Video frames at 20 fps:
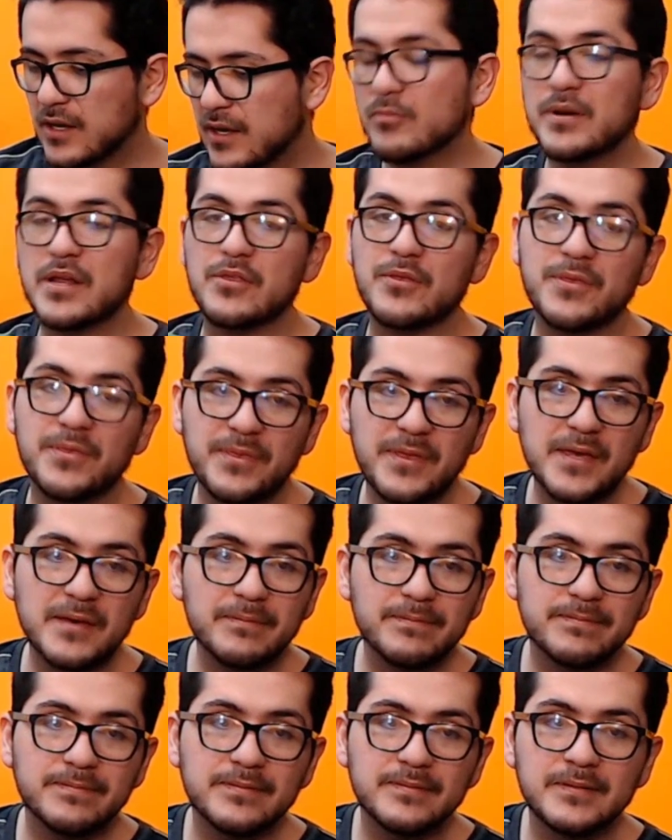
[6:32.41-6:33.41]
He comprado
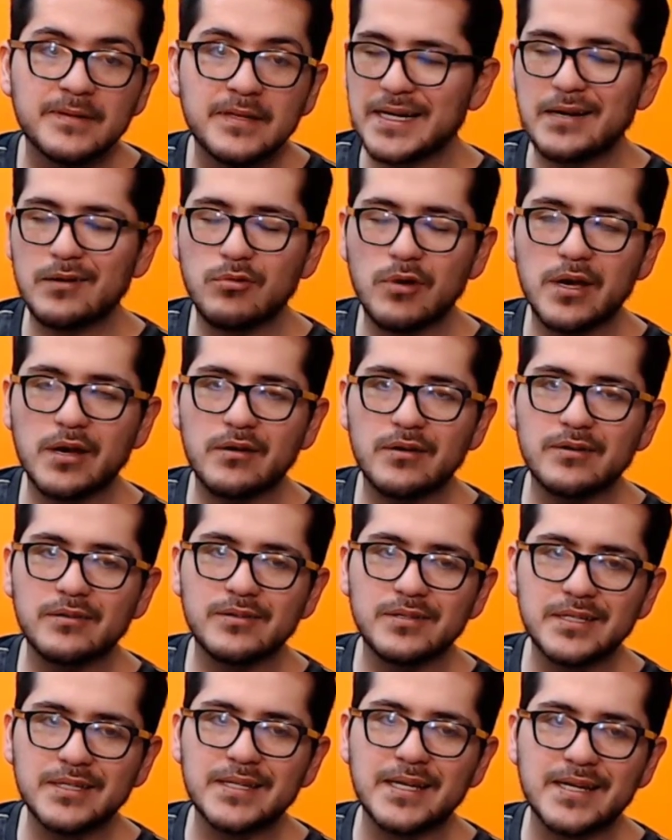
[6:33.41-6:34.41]
Thief, gran juego,
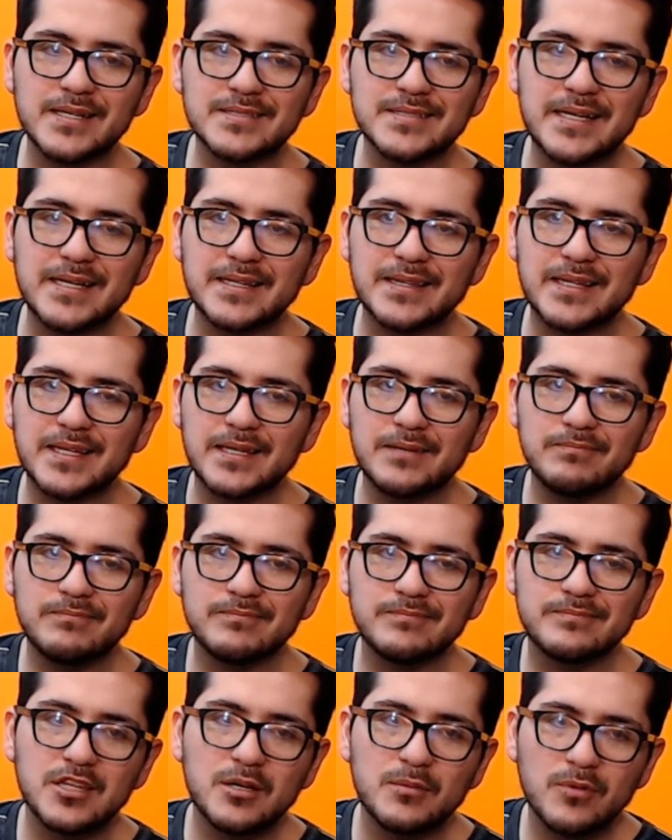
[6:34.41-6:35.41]
interesante,
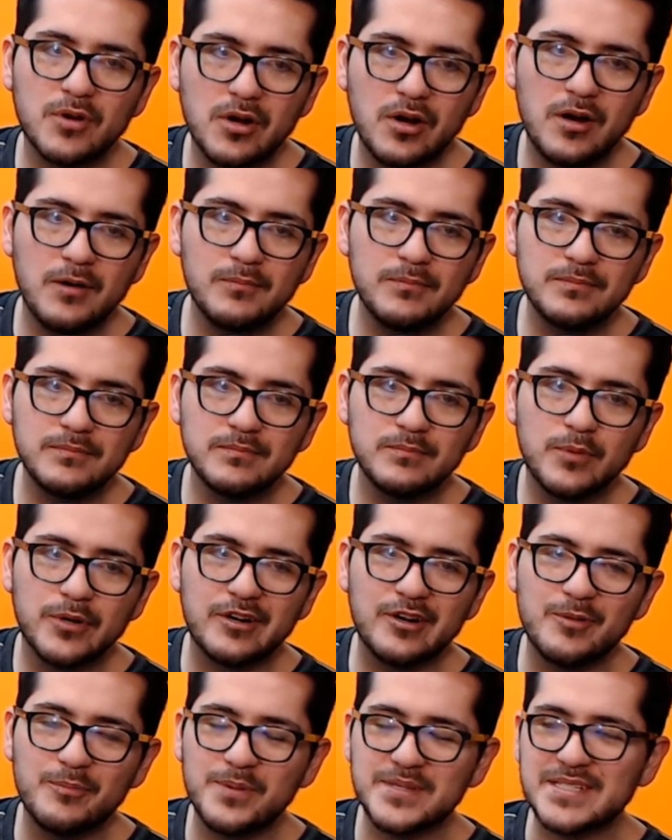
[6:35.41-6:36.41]
Kingdom Come,
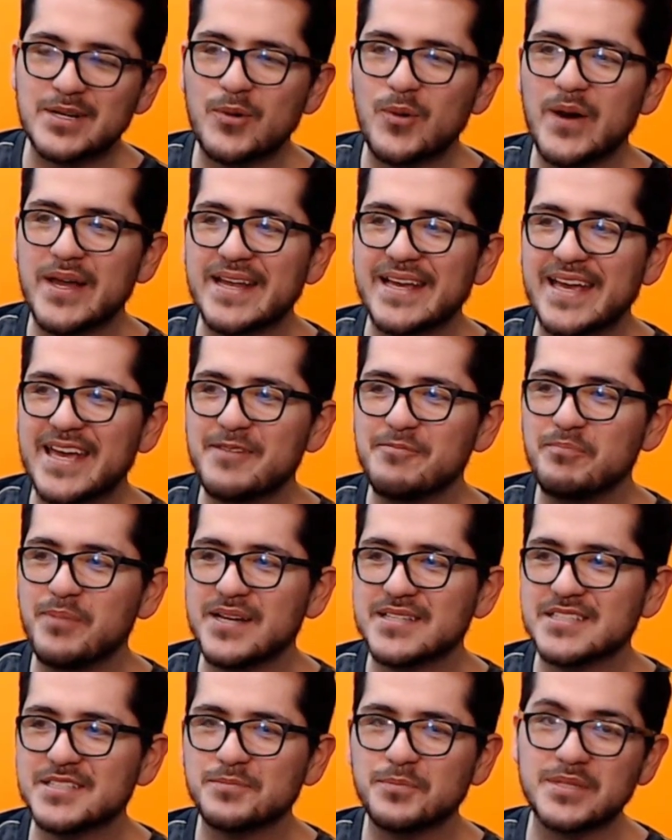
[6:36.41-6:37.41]
porque lo empecé a jugar en Game
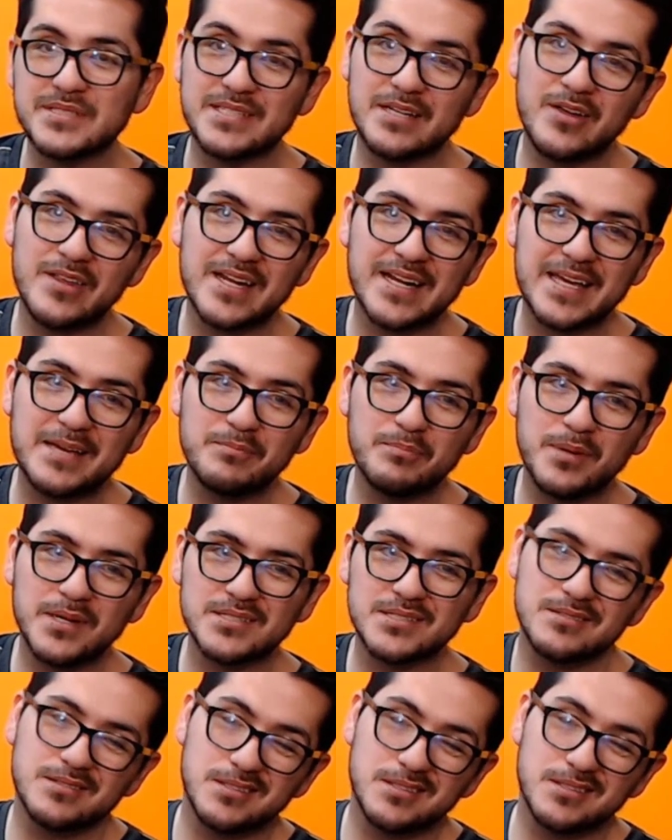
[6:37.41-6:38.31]
Pass y después salí del Game Pass.